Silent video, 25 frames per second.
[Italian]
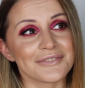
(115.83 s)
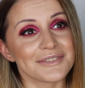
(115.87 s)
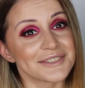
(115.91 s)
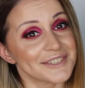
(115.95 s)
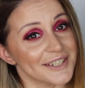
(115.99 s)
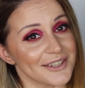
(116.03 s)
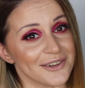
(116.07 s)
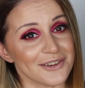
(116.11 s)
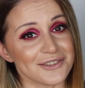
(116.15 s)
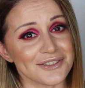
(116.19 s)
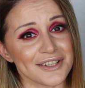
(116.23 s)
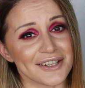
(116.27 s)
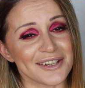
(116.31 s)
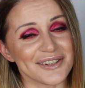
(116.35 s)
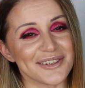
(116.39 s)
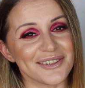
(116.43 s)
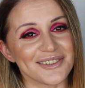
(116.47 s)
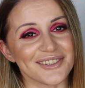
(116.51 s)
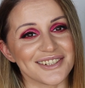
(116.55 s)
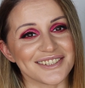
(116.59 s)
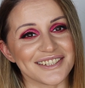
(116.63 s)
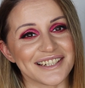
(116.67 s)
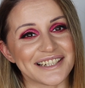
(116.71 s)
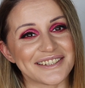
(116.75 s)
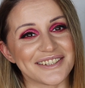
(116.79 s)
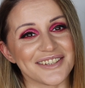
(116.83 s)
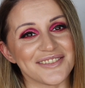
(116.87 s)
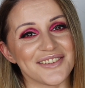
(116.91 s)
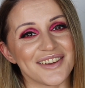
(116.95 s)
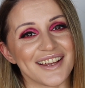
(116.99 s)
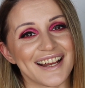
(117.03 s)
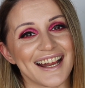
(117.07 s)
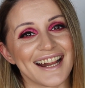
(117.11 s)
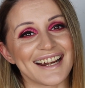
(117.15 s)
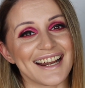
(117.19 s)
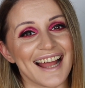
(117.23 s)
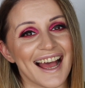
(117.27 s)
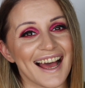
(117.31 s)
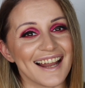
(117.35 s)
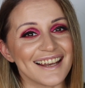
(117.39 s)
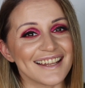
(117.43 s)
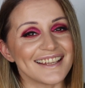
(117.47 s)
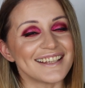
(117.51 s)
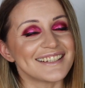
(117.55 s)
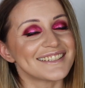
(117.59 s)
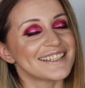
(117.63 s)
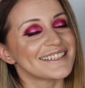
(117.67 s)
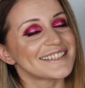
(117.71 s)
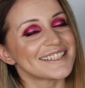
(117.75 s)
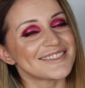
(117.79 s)
se non sei ancora iscritto al mio
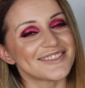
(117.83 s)
canale se